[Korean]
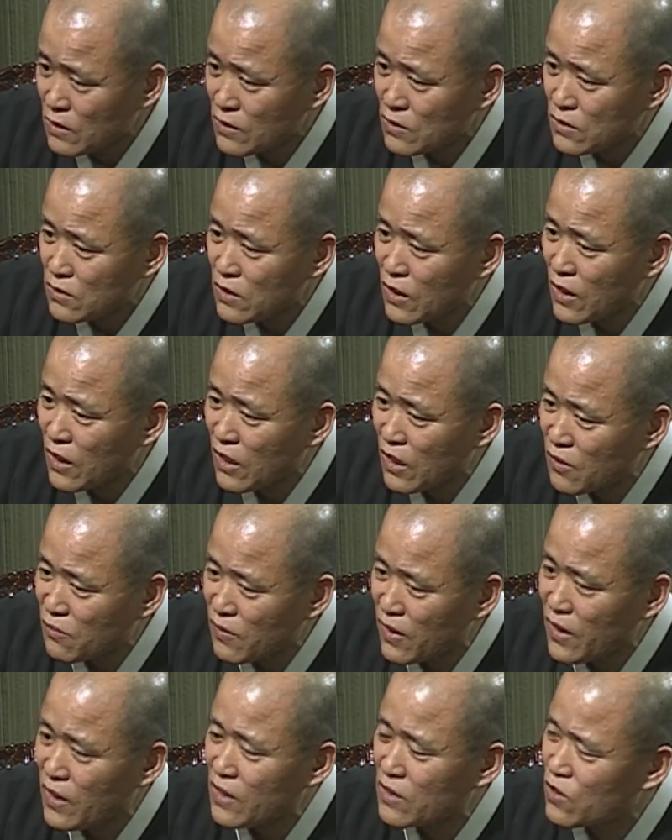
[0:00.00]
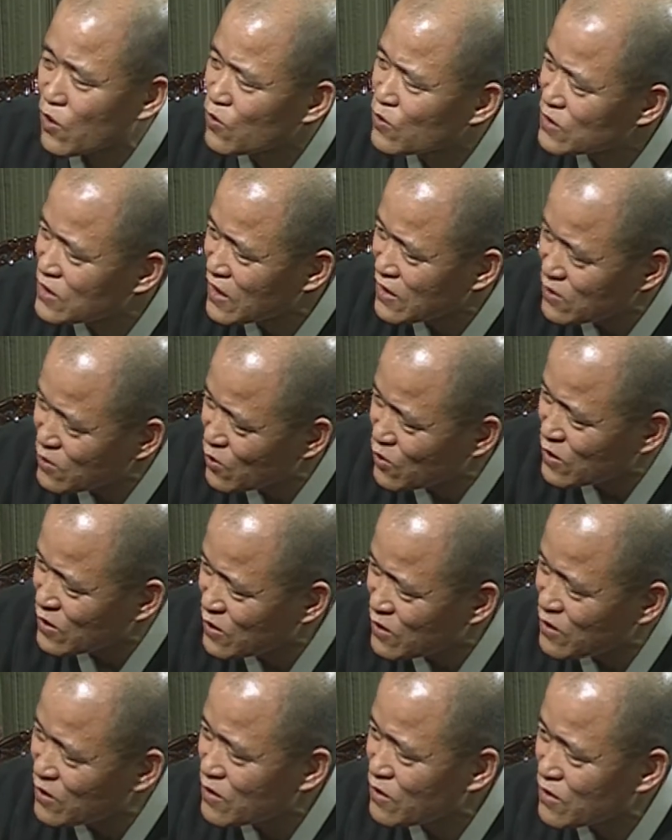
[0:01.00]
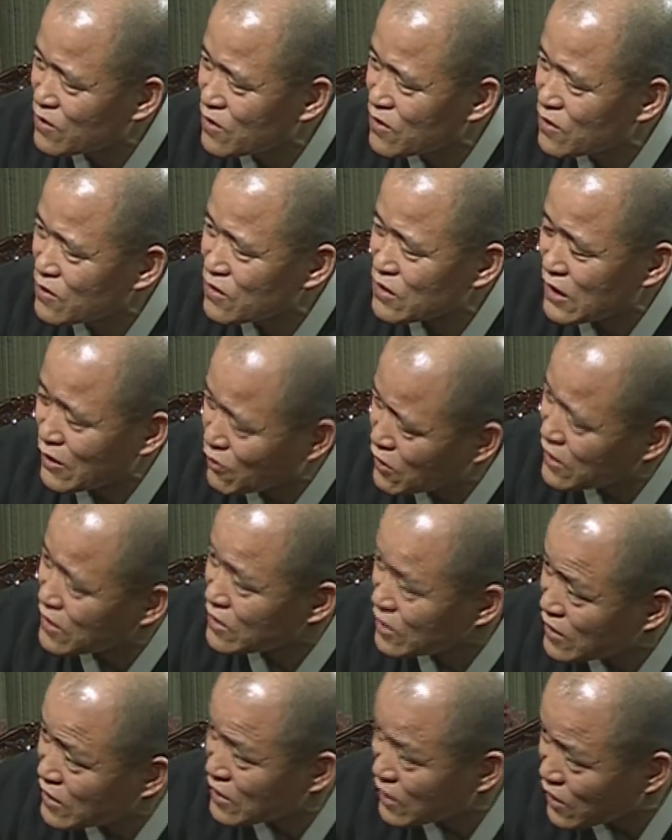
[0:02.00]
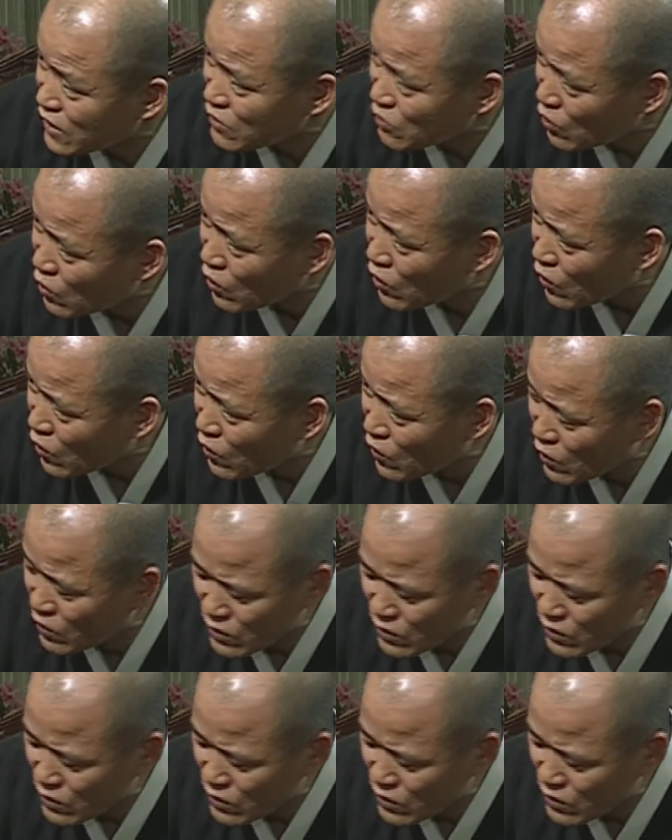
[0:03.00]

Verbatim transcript: 그 다음에 경쟁력 있는 사회가 돼야 되겠고